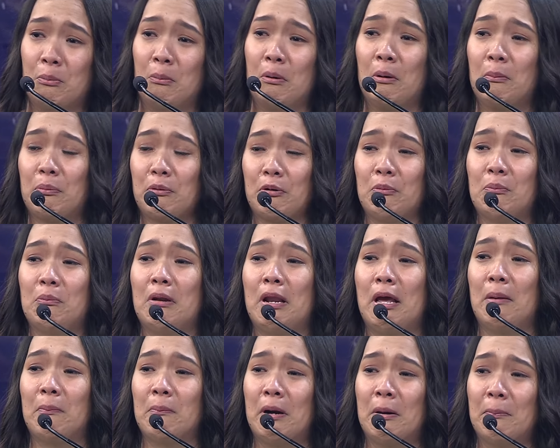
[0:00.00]
mga
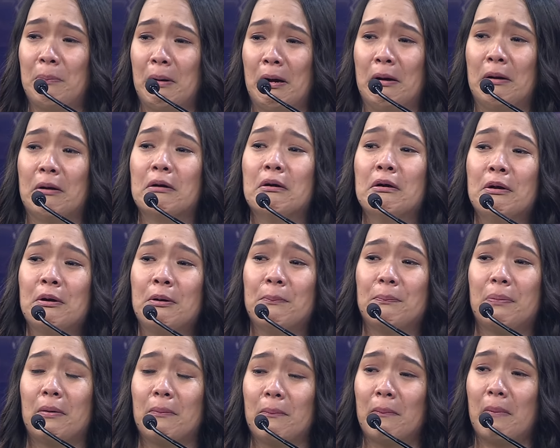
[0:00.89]
problema pang
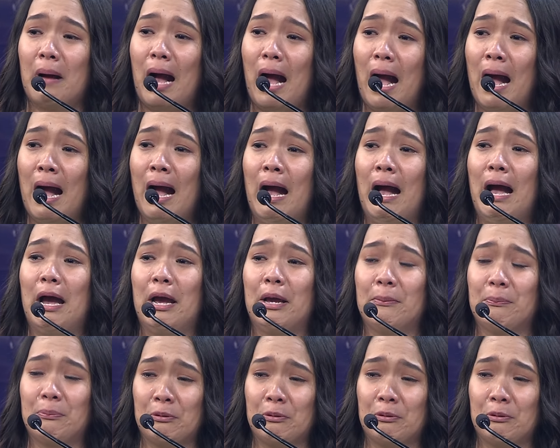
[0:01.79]
pambahay,